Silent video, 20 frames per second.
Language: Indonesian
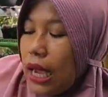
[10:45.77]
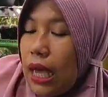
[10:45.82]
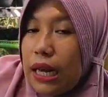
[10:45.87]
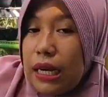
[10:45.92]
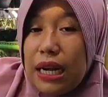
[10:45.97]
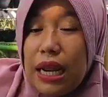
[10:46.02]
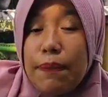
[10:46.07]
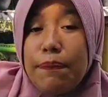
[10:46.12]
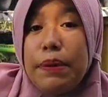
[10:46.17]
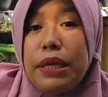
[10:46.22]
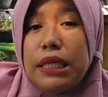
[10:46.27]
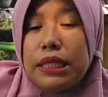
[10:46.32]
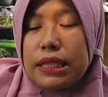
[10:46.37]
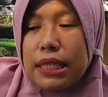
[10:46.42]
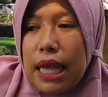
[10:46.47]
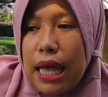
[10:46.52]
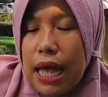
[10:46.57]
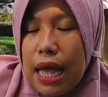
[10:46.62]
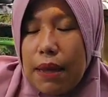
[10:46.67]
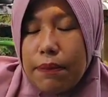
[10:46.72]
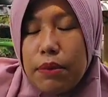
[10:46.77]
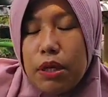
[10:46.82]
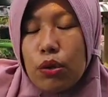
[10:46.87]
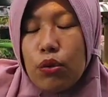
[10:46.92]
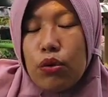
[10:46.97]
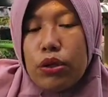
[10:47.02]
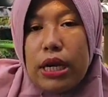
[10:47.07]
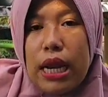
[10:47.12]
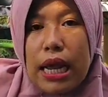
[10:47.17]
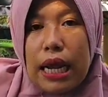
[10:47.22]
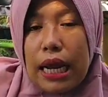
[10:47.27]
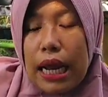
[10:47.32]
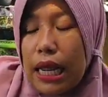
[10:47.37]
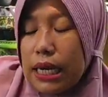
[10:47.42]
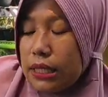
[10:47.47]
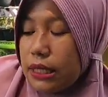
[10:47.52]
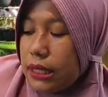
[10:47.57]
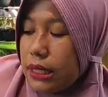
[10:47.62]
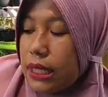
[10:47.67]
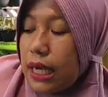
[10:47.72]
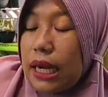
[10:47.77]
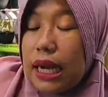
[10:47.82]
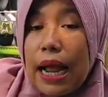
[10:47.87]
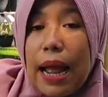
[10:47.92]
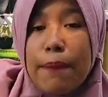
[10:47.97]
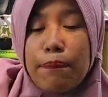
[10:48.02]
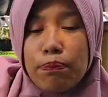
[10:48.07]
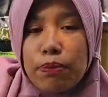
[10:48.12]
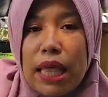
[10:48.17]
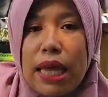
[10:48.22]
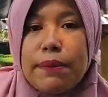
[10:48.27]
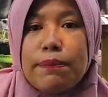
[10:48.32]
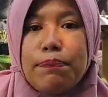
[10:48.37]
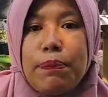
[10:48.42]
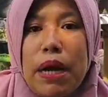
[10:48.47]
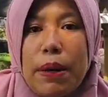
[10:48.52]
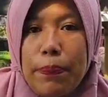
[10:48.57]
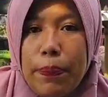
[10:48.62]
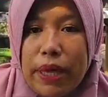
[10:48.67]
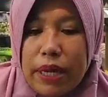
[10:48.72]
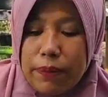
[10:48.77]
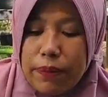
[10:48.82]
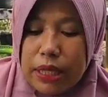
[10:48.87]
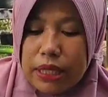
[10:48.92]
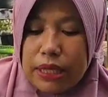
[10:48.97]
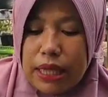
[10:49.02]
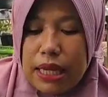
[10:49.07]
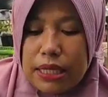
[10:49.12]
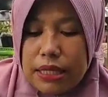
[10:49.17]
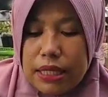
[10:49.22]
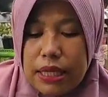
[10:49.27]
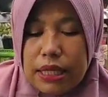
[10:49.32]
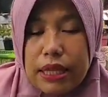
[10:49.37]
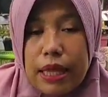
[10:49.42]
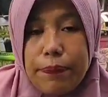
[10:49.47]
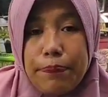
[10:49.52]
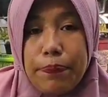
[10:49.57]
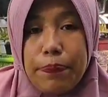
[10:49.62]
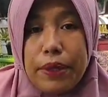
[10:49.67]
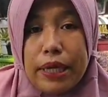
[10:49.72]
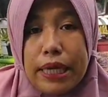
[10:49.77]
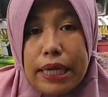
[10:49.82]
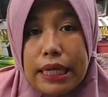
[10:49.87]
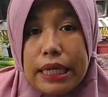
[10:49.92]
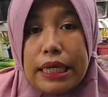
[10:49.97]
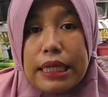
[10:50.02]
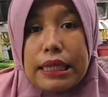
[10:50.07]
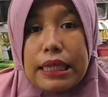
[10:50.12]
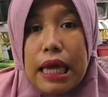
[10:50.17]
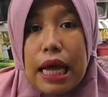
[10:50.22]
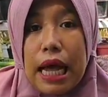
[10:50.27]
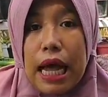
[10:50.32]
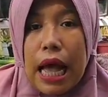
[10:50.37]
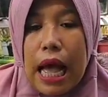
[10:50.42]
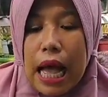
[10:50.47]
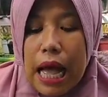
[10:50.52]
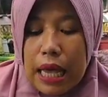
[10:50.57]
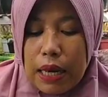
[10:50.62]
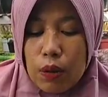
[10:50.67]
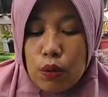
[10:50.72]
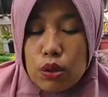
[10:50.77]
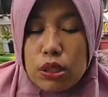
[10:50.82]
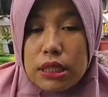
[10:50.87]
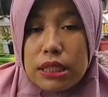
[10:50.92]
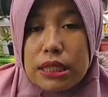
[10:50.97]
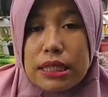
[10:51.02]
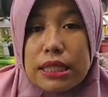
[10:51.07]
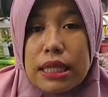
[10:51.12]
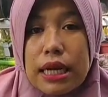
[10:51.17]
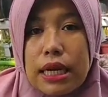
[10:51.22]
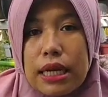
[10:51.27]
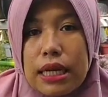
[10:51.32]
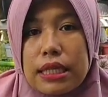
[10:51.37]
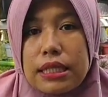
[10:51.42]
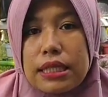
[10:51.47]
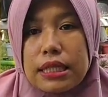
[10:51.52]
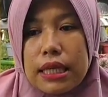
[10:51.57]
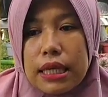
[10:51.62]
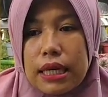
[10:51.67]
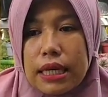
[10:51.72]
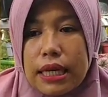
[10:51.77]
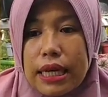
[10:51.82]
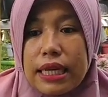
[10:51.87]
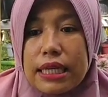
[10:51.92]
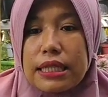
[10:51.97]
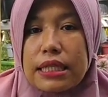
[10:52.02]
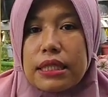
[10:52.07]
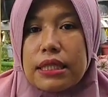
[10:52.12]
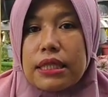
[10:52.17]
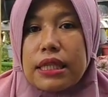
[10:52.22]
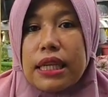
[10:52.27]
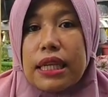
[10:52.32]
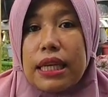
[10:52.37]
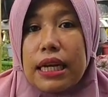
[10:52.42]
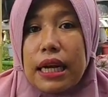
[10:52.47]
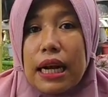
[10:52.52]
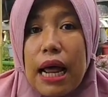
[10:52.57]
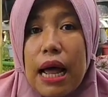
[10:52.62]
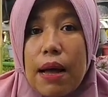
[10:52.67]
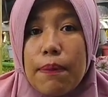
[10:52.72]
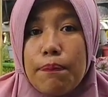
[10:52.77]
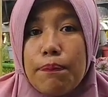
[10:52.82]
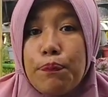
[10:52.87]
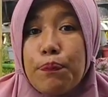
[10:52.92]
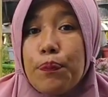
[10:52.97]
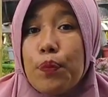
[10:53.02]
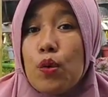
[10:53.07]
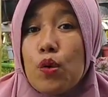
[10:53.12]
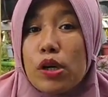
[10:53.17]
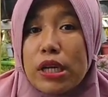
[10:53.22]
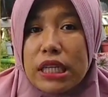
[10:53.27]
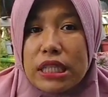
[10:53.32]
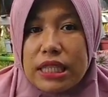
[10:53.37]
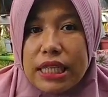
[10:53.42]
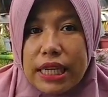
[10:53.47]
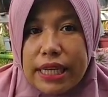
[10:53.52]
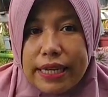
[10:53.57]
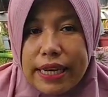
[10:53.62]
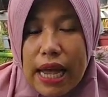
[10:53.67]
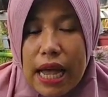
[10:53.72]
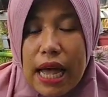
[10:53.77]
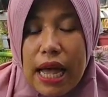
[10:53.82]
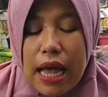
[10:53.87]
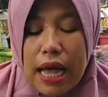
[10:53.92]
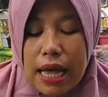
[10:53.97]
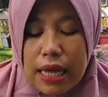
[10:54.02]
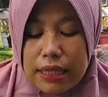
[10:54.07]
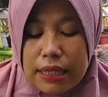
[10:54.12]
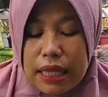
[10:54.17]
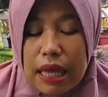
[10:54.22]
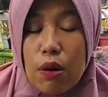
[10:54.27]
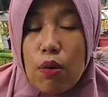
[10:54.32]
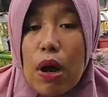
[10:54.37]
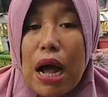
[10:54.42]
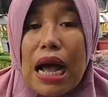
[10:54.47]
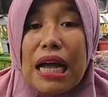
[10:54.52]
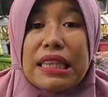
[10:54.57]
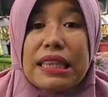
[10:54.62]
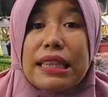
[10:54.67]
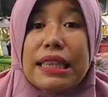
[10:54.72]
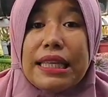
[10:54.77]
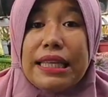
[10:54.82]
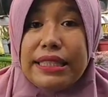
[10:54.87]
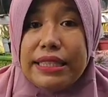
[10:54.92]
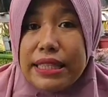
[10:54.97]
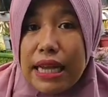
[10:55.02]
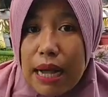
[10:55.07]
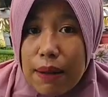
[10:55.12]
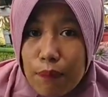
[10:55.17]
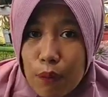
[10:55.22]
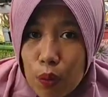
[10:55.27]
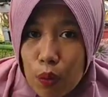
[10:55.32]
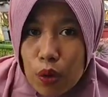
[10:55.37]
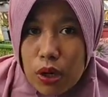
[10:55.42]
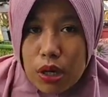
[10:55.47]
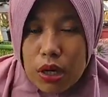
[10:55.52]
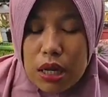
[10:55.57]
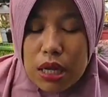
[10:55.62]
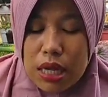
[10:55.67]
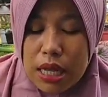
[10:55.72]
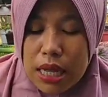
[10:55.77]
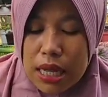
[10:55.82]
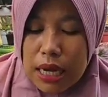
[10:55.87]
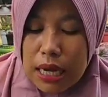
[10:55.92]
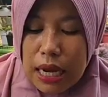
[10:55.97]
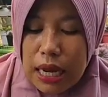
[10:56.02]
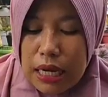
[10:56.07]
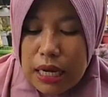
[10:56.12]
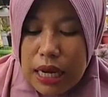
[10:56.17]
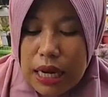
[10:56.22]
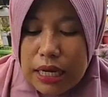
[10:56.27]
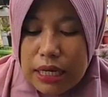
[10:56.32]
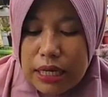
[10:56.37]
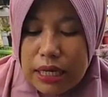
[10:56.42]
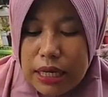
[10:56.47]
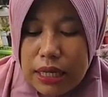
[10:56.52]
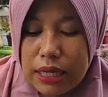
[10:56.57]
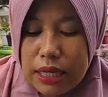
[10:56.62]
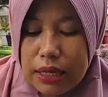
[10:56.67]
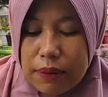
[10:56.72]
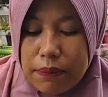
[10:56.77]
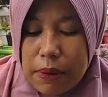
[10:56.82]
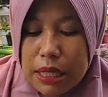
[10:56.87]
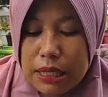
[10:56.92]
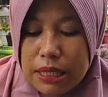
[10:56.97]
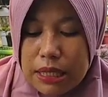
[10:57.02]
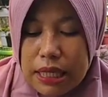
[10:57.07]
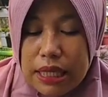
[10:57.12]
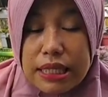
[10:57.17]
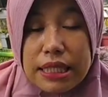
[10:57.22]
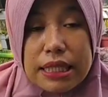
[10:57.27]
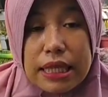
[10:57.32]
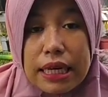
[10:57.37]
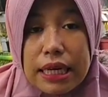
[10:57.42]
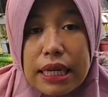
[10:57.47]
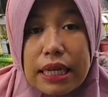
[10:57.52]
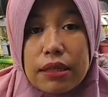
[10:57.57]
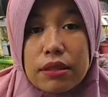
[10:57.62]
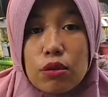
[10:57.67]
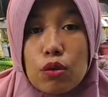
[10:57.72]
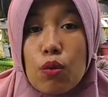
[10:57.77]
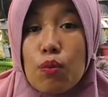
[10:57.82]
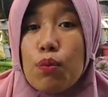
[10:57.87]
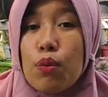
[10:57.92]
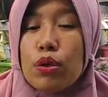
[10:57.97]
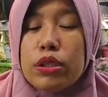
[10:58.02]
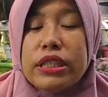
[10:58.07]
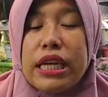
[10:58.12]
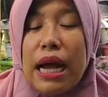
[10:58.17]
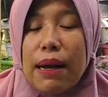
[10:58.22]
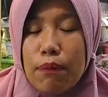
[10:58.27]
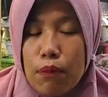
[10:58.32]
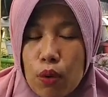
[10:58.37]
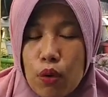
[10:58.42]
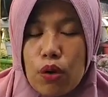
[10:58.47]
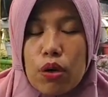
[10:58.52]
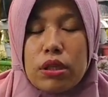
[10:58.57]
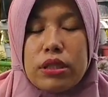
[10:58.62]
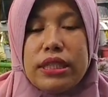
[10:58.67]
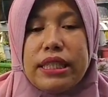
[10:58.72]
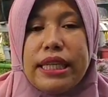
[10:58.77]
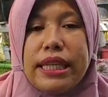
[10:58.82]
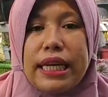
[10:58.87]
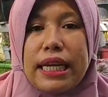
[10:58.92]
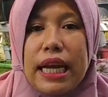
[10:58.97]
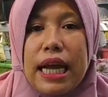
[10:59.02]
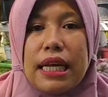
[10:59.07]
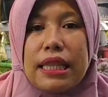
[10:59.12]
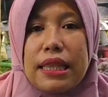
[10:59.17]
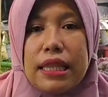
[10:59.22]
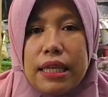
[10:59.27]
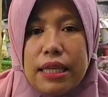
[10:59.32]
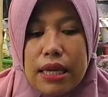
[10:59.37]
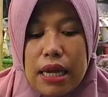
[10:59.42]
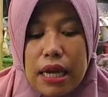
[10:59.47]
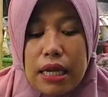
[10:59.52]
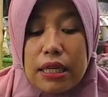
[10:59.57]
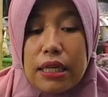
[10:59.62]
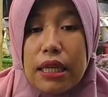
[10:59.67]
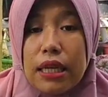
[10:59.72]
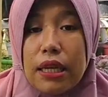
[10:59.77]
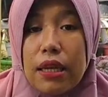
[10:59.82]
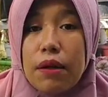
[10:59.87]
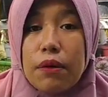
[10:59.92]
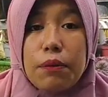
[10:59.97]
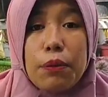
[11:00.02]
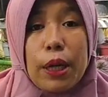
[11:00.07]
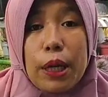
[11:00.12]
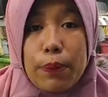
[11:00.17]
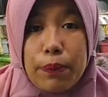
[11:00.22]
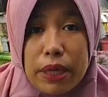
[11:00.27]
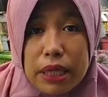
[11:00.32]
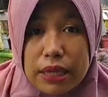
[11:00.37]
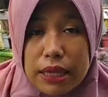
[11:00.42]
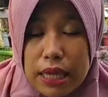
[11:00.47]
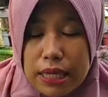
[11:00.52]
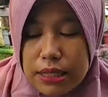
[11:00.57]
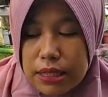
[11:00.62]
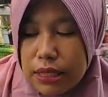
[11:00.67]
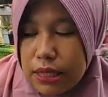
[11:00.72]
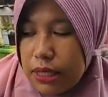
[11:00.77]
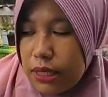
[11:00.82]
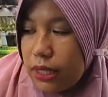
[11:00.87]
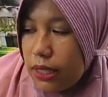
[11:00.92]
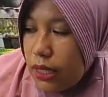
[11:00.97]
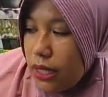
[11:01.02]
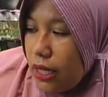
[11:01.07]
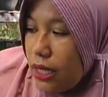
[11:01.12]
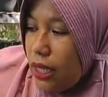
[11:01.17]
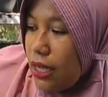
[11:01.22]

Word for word: karena bisa menggunakan sekam tanpa fermentasi tapi kita harus sering-sering siram fungisida atau anti jamur karena ini masih sering tumbuh jamur jika tidak difermentasi